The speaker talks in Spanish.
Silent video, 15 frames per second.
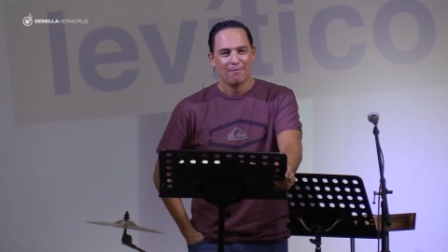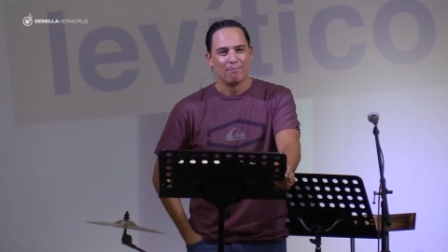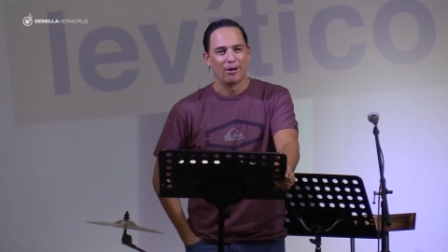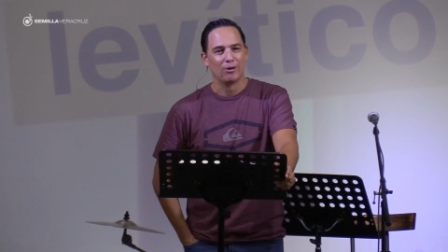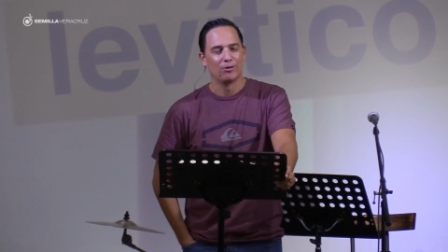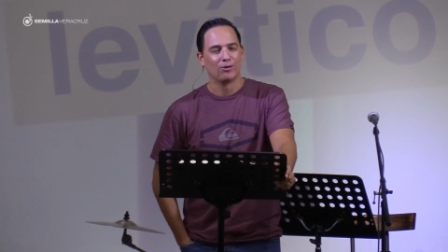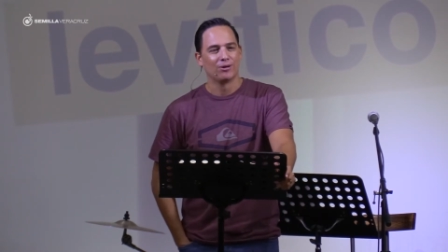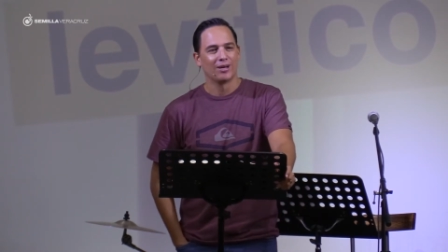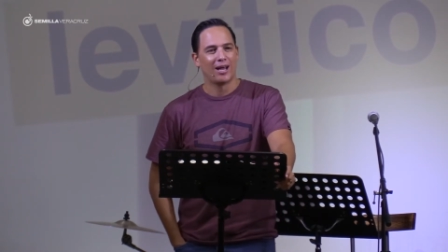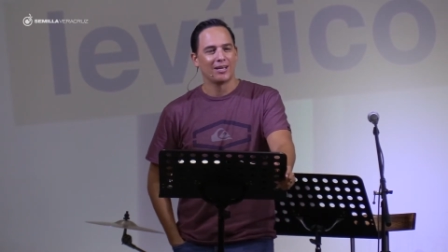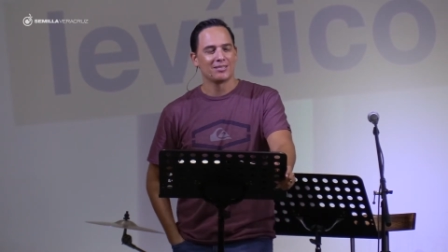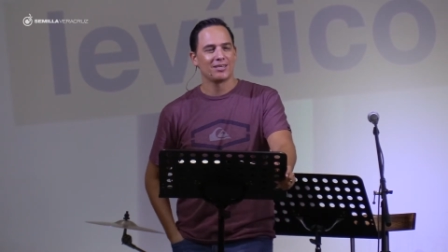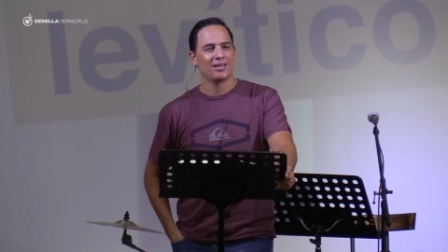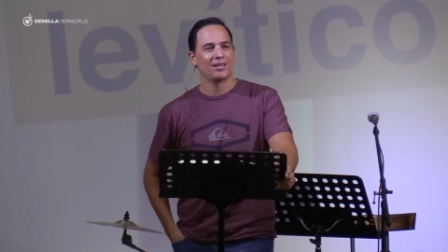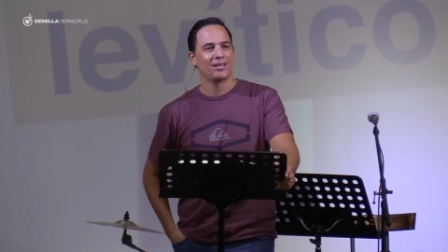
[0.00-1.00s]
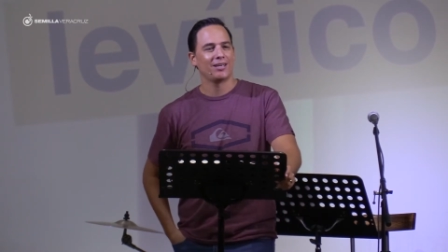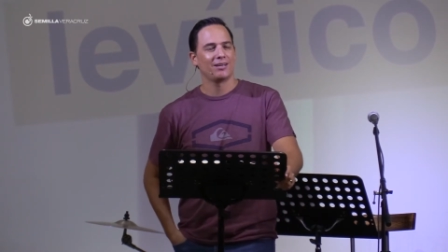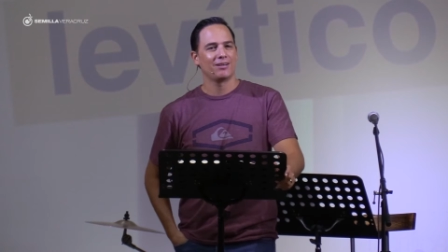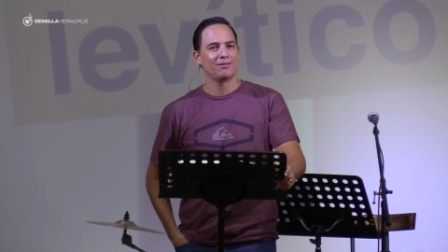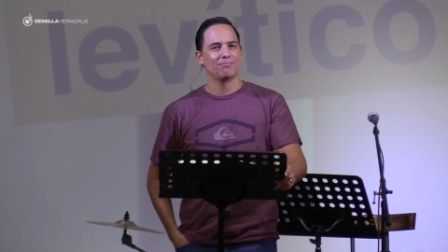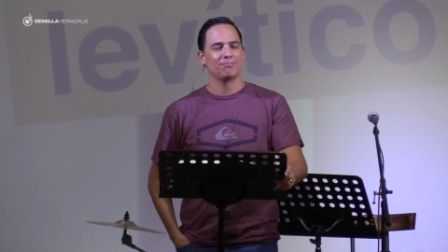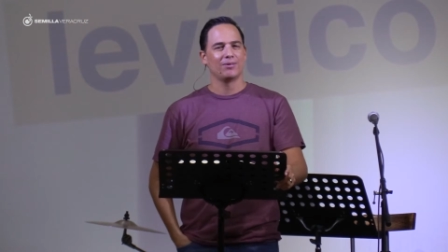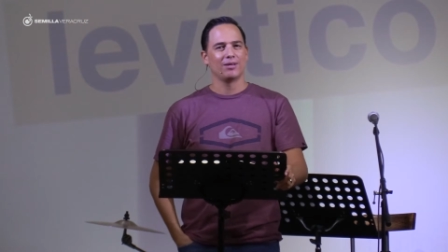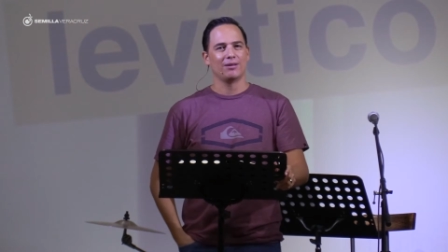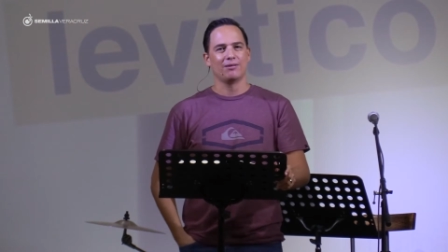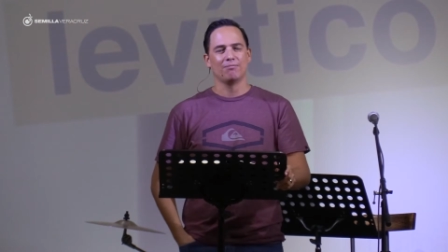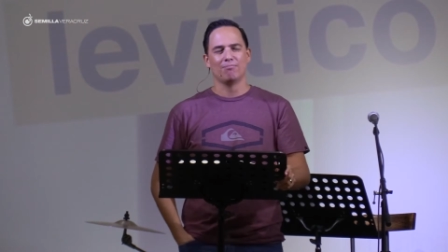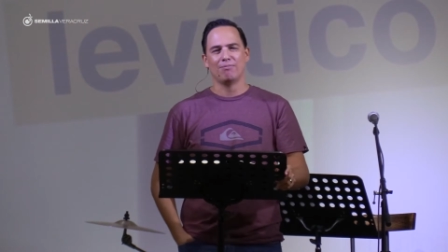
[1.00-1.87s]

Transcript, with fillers: Pero hace, eh,